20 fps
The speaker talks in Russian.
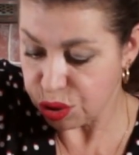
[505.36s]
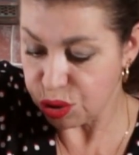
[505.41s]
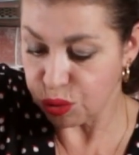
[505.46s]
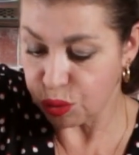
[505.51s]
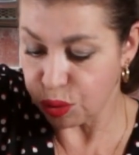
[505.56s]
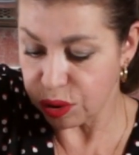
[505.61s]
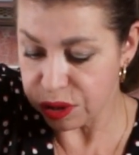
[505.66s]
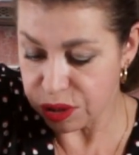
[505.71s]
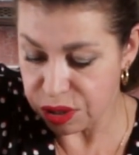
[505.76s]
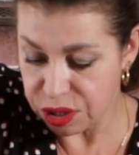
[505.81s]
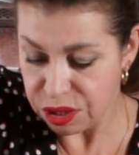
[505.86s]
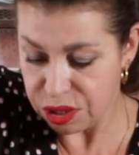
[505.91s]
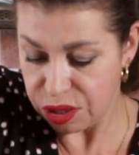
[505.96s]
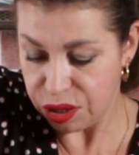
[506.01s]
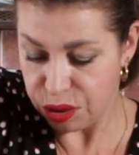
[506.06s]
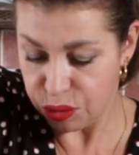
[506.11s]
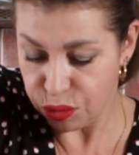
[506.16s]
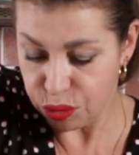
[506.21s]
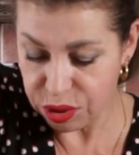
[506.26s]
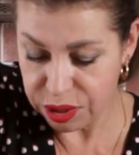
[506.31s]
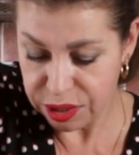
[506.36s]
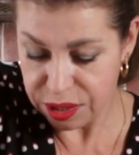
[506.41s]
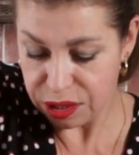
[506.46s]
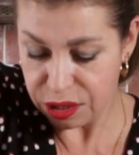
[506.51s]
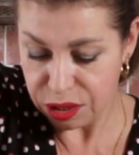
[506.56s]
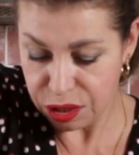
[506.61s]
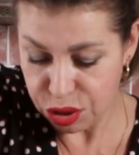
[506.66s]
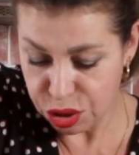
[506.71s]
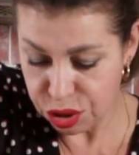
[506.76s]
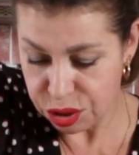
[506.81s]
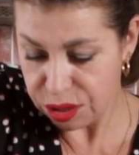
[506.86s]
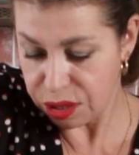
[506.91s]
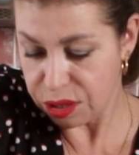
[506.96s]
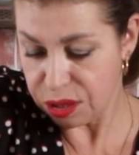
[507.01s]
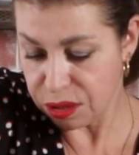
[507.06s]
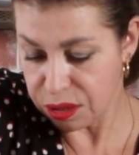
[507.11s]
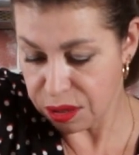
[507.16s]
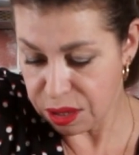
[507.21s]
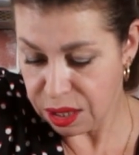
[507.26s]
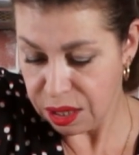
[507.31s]
соль из нее, конечно,
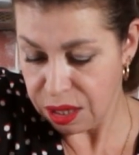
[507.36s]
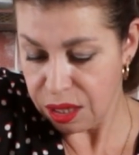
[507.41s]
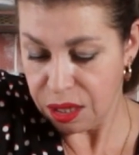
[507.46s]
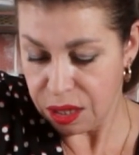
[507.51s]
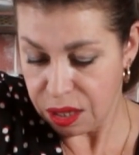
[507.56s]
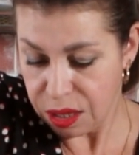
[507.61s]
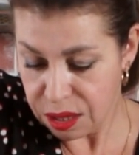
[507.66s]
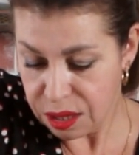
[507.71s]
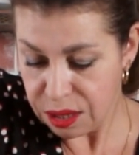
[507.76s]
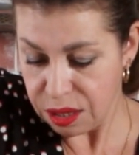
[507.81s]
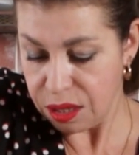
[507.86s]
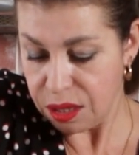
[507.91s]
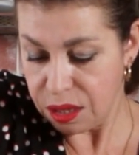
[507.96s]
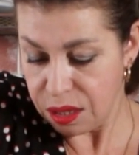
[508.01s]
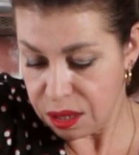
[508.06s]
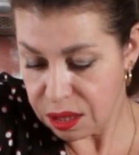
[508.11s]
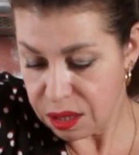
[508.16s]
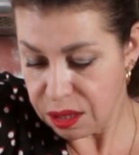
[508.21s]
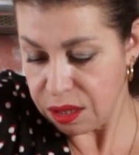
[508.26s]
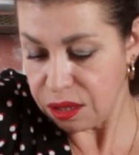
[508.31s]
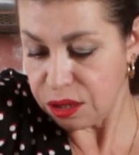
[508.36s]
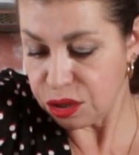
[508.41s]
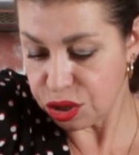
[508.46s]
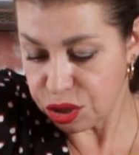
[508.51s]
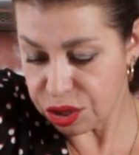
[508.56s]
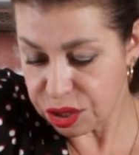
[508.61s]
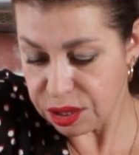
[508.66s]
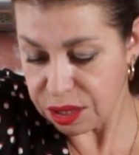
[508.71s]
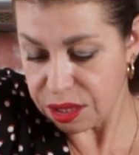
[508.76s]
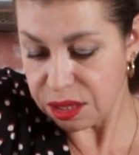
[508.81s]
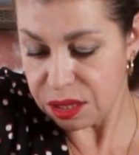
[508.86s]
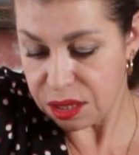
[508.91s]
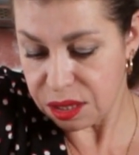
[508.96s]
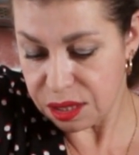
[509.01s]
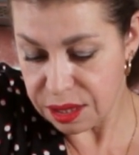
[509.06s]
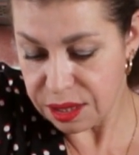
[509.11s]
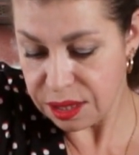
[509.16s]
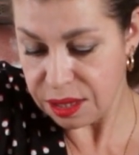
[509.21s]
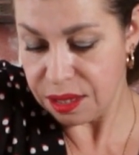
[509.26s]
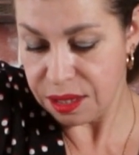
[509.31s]

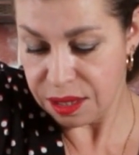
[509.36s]
жидкость